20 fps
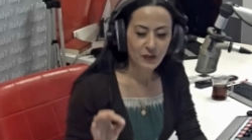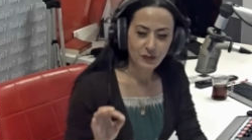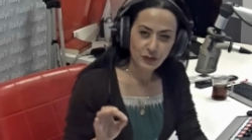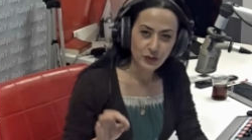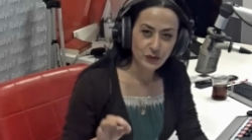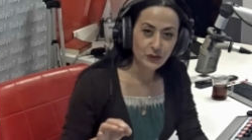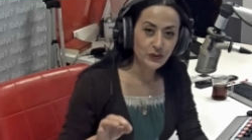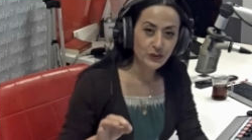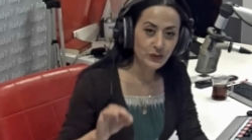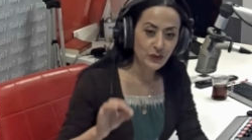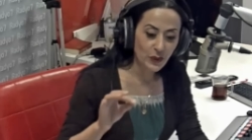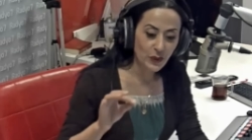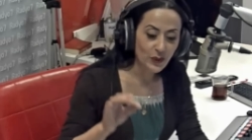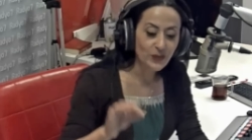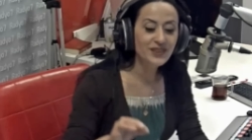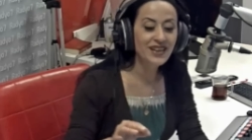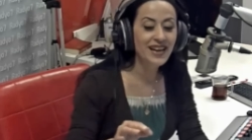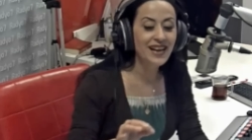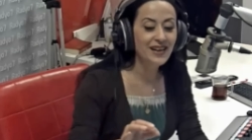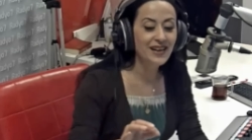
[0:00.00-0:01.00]
Bunu
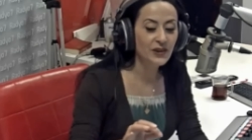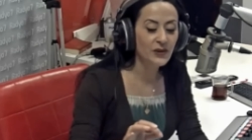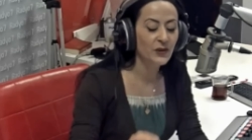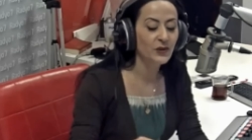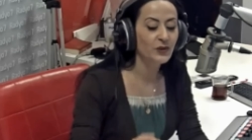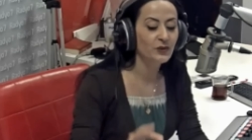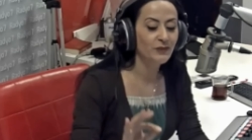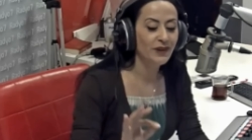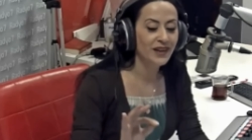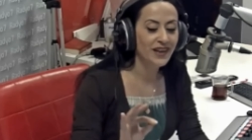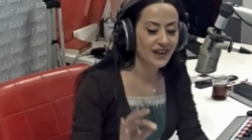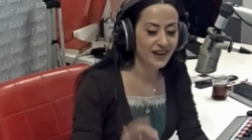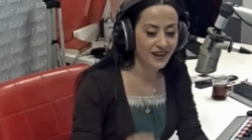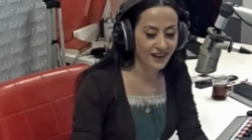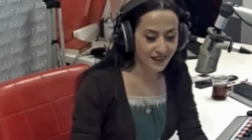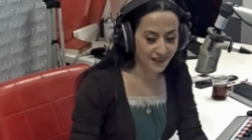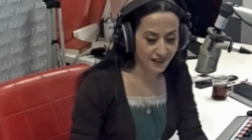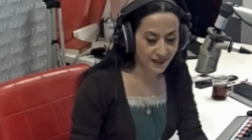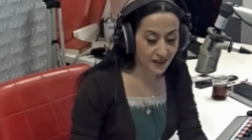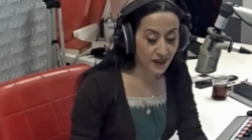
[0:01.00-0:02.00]
özel korumaya
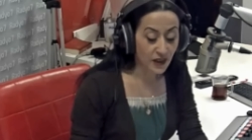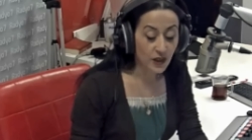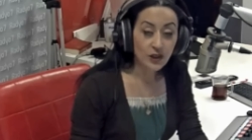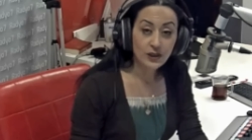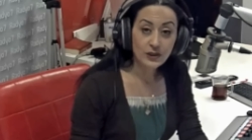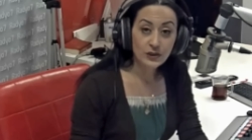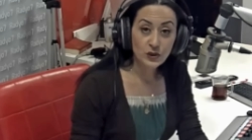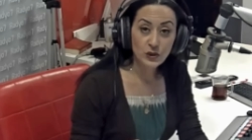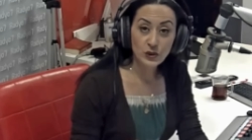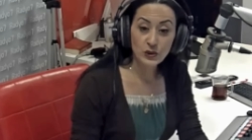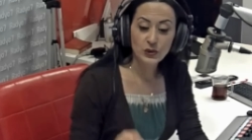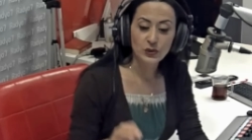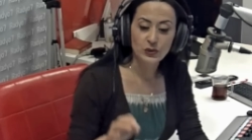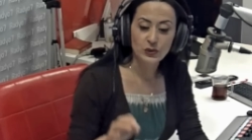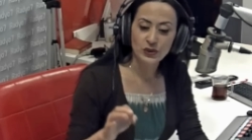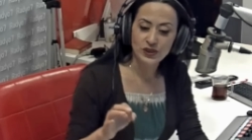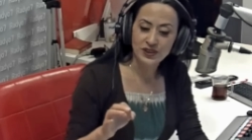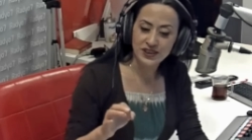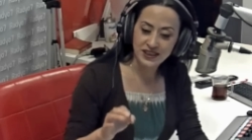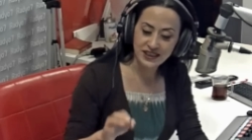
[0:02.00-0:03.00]
al.''
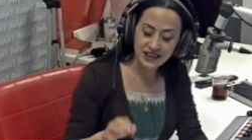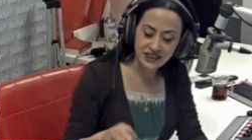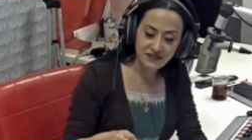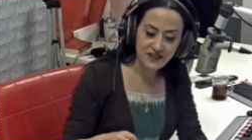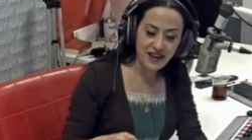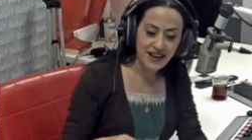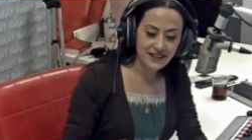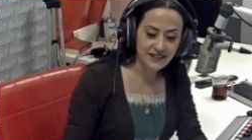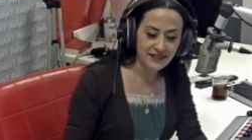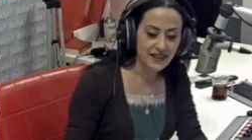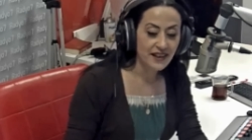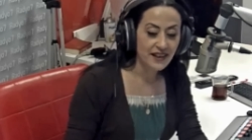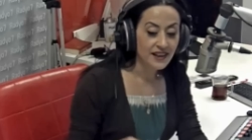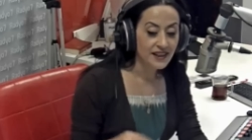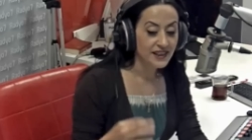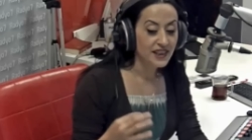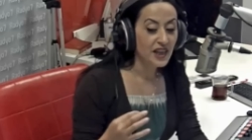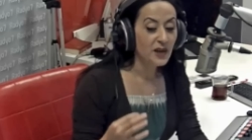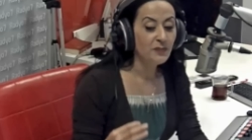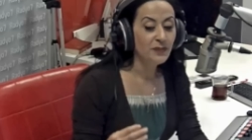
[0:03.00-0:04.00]
Suyunu sık ver,
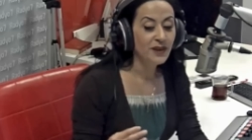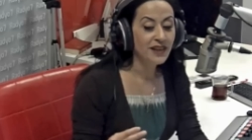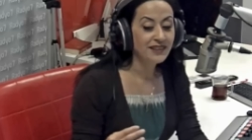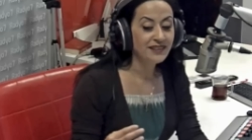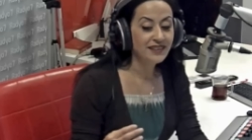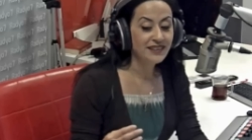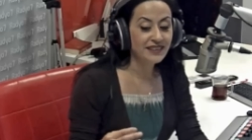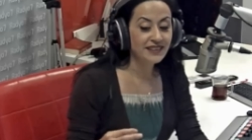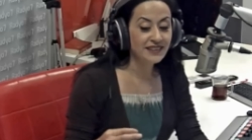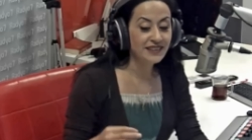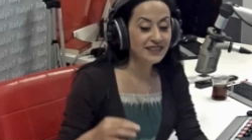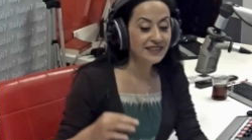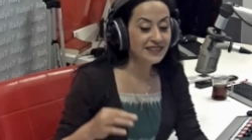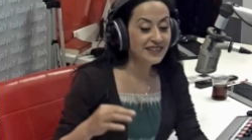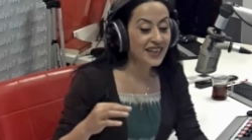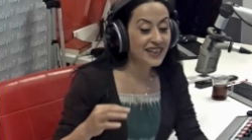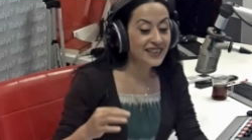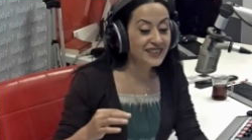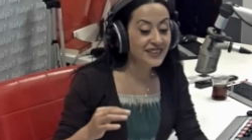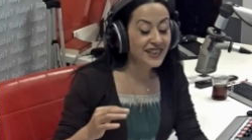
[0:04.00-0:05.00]
yapraklarını
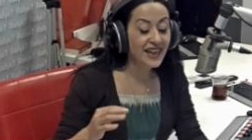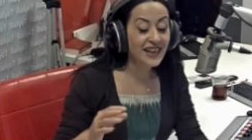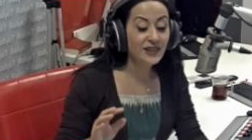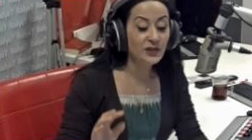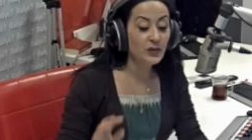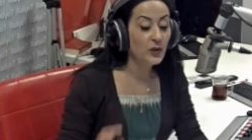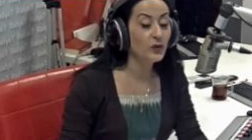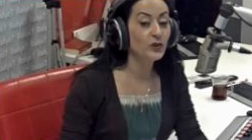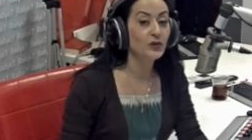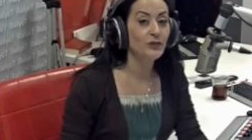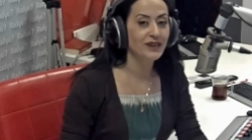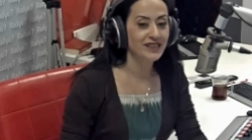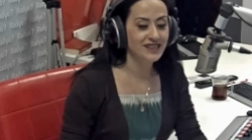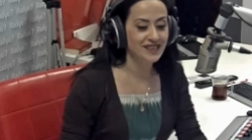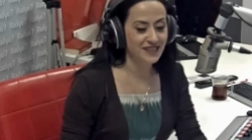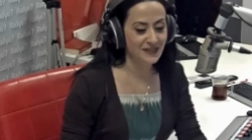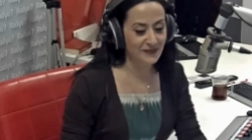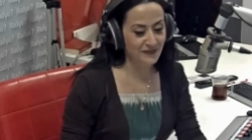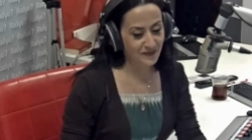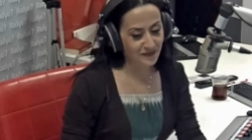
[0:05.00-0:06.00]
tezden
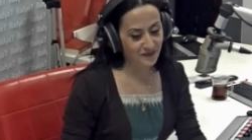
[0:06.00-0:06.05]
dökmesin.